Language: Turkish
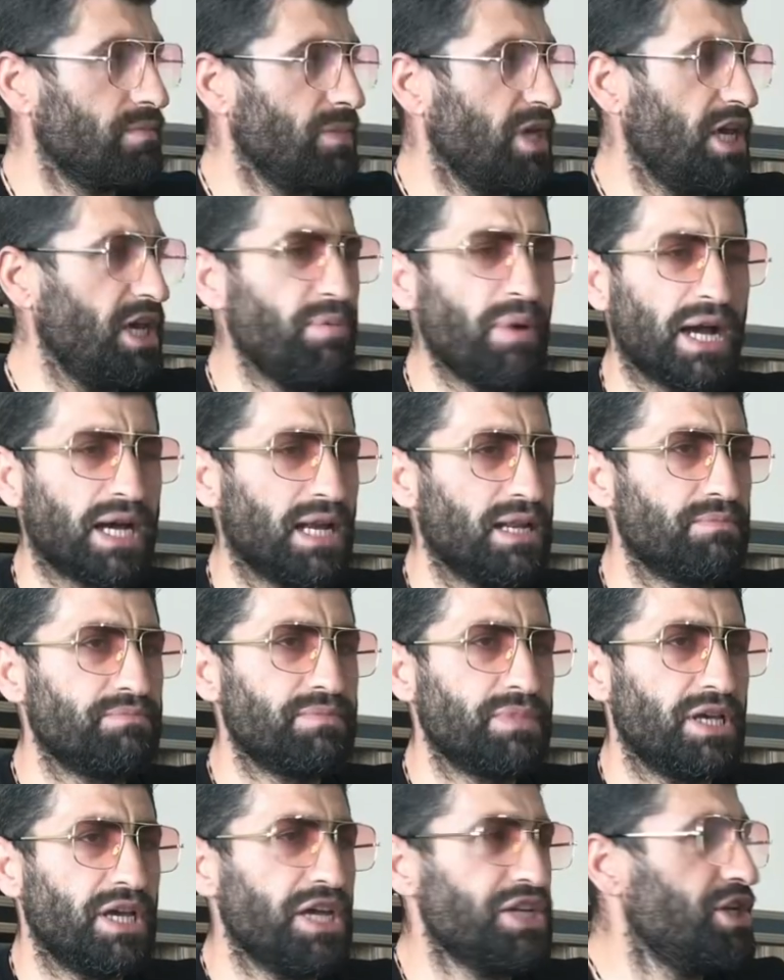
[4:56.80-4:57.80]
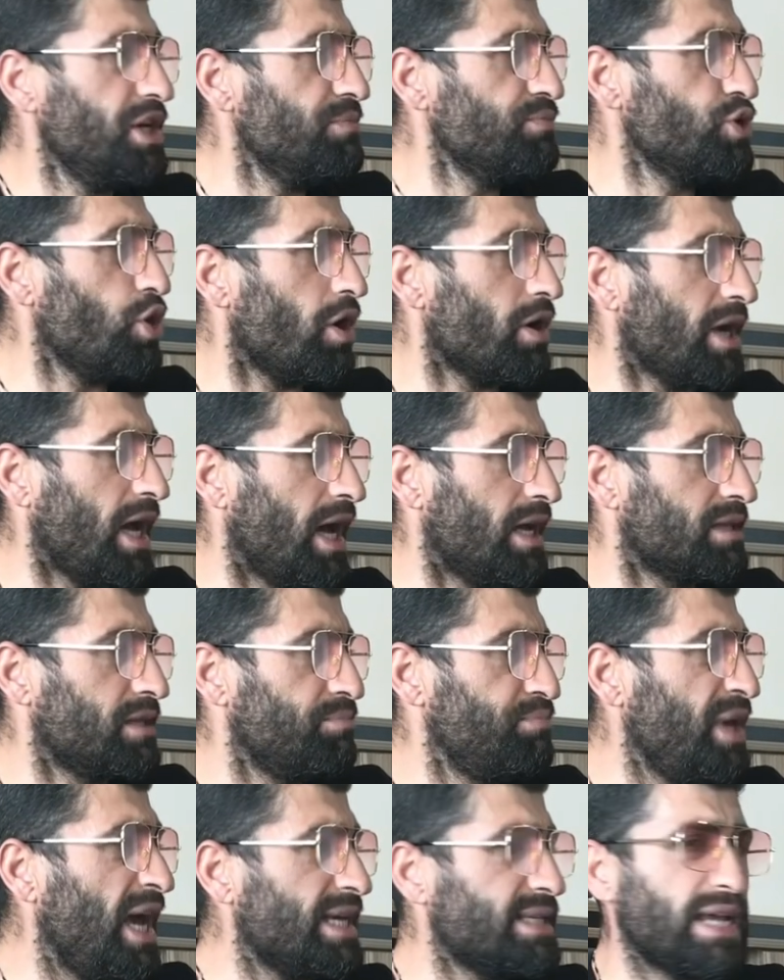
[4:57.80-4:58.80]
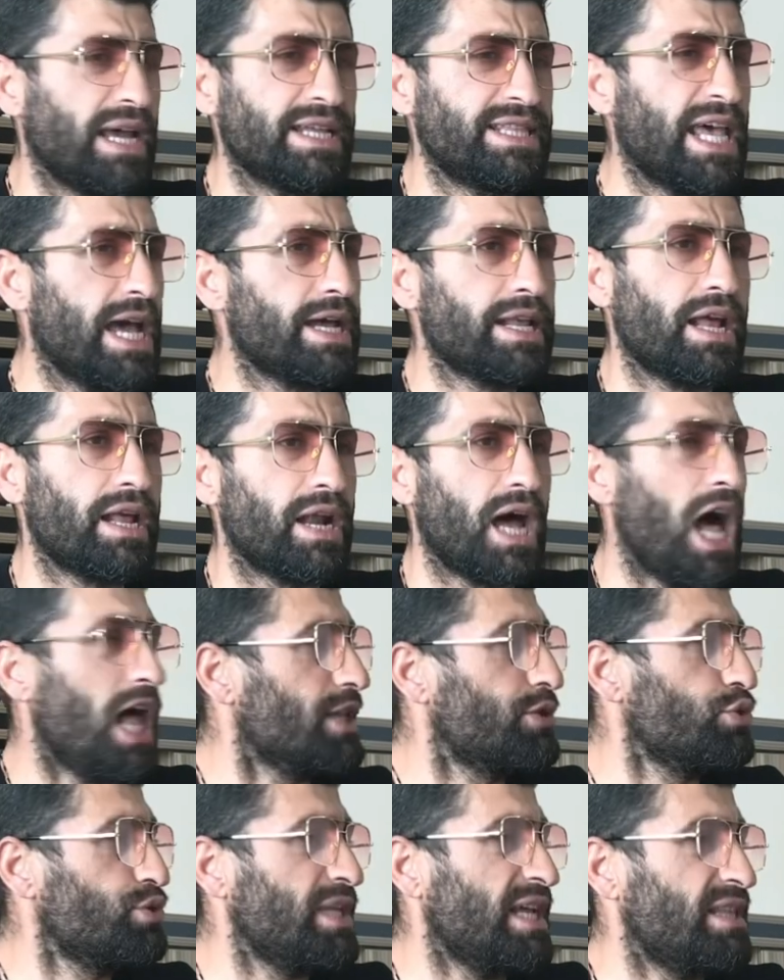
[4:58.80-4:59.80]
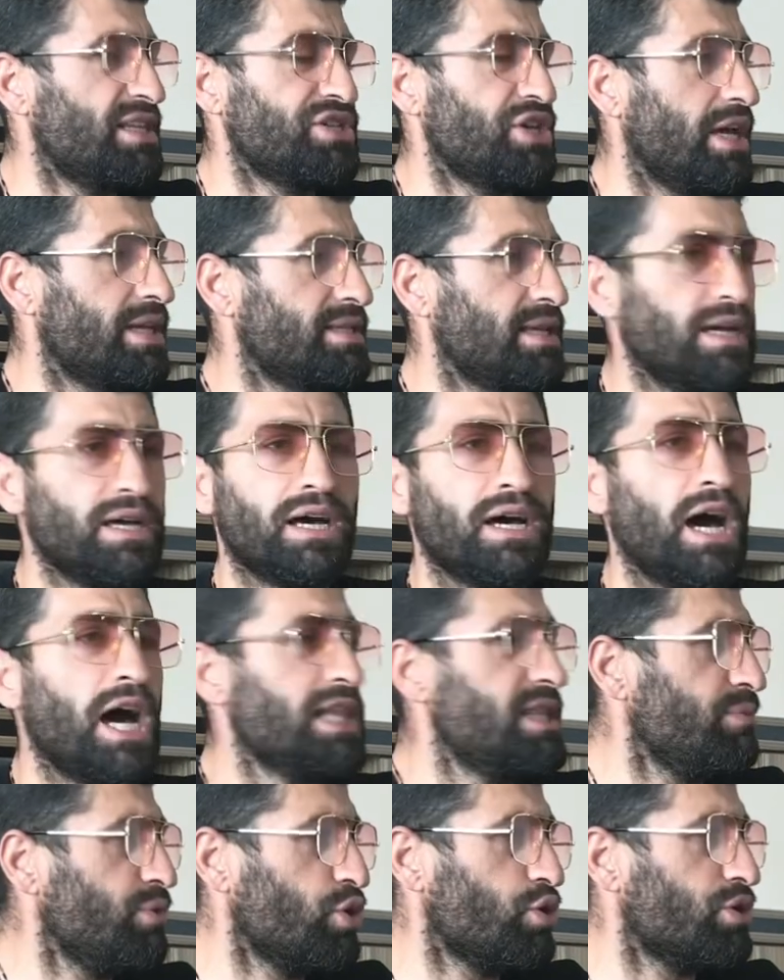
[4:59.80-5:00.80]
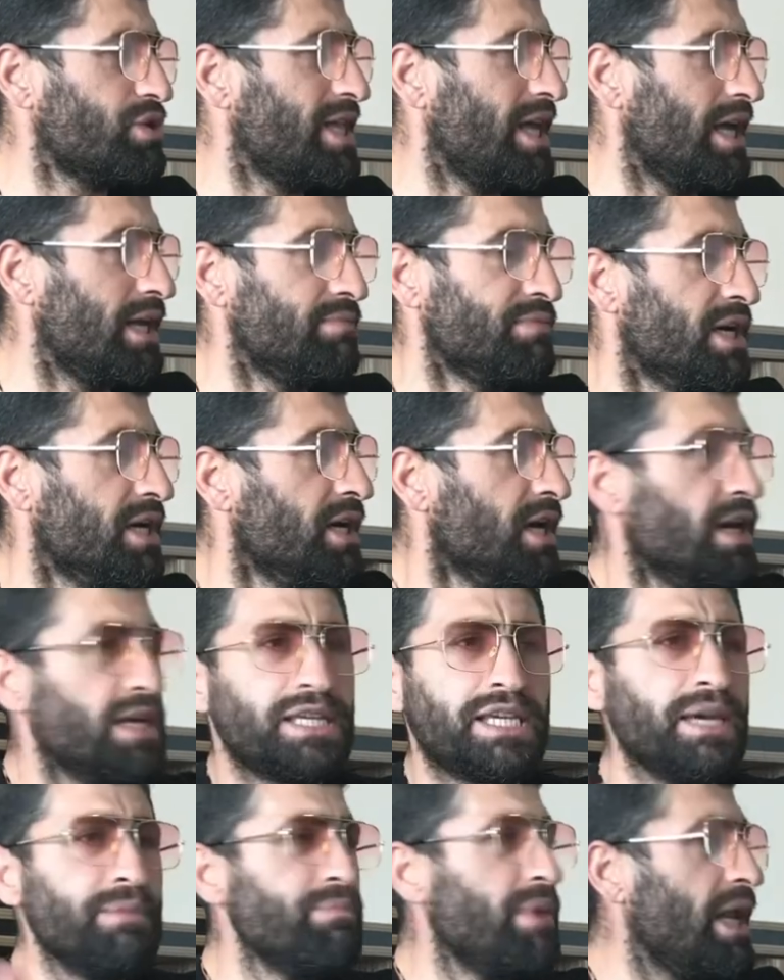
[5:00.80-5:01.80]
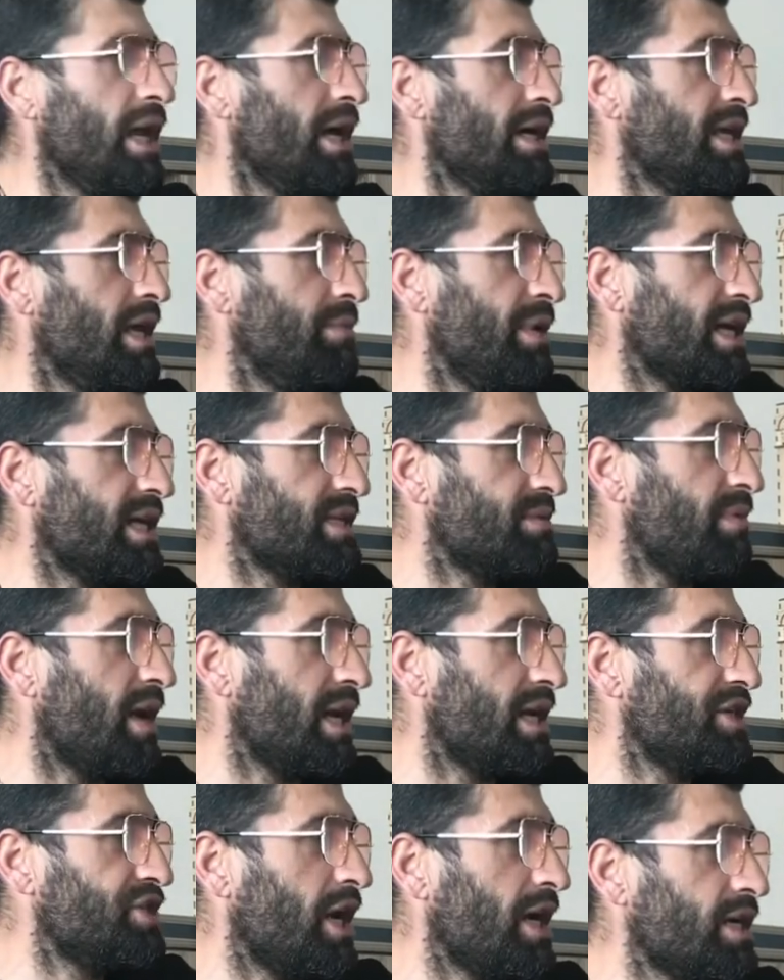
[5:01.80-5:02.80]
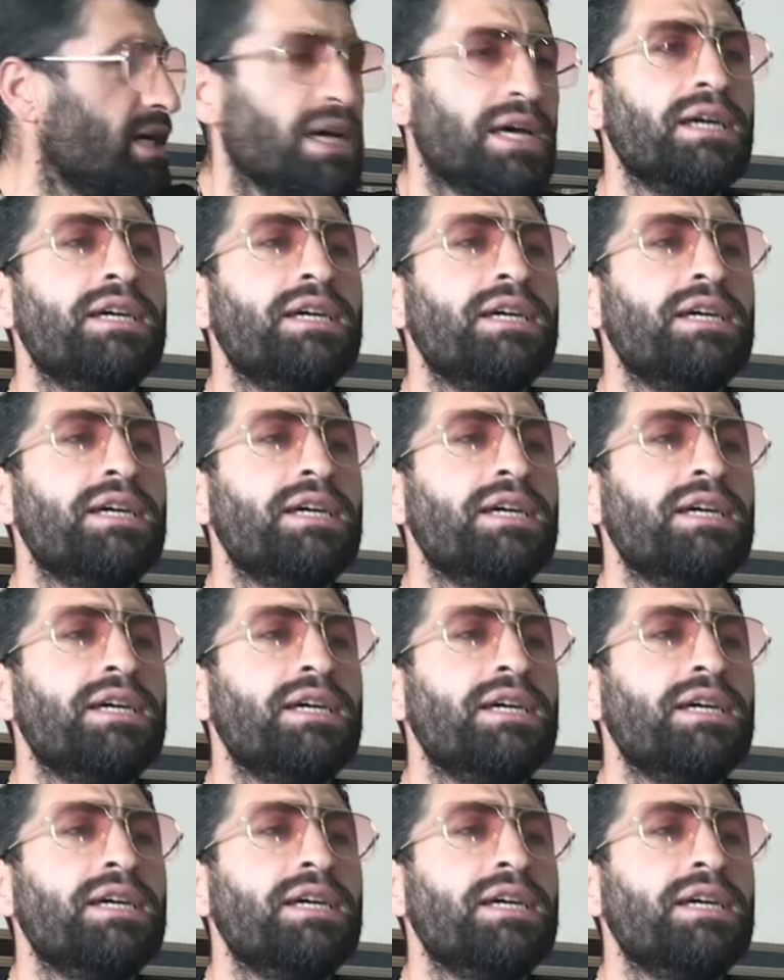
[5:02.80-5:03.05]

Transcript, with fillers: İyi bakalım. İçim çok rahat. Piyasayı tekrar alt üst edeceğiz. Ee, hadi bunu kutlayalım. Kim bana yemek ısmarlayacak?